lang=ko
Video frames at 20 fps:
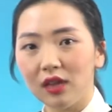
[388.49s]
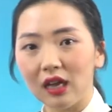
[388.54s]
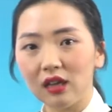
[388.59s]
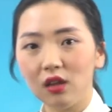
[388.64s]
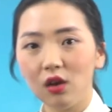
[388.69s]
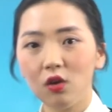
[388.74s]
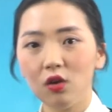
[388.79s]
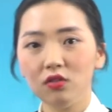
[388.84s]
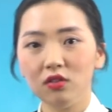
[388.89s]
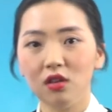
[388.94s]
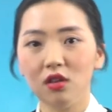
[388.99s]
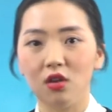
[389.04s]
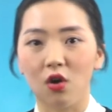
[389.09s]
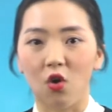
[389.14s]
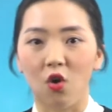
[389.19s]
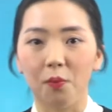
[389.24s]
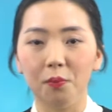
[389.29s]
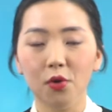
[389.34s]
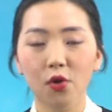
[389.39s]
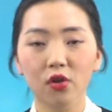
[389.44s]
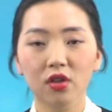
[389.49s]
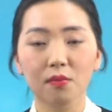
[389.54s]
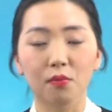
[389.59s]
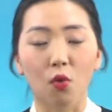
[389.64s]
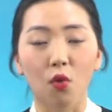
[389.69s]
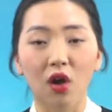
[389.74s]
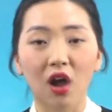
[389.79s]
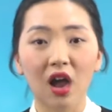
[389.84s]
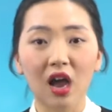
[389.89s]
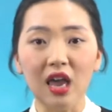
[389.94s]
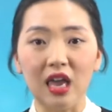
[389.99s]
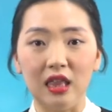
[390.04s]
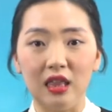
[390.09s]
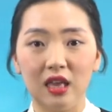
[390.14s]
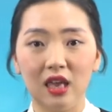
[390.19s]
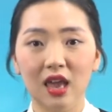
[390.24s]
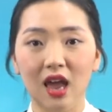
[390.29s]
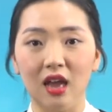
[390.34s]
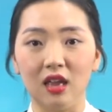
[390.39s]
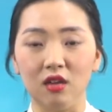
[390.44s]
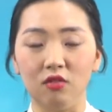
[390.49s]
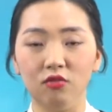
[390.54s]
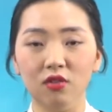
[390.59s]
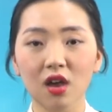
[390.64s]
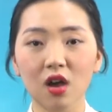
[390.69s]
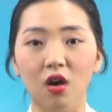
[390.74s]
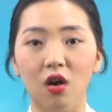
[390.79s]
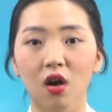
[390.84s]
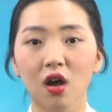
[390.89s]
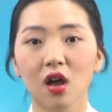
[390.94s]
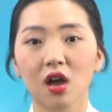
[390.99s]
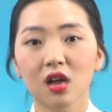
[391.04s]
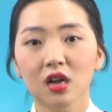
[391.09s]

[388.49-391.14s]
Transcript: 딱 떨어지는 영어 표현이 뭔가가 있는 게 아니고요.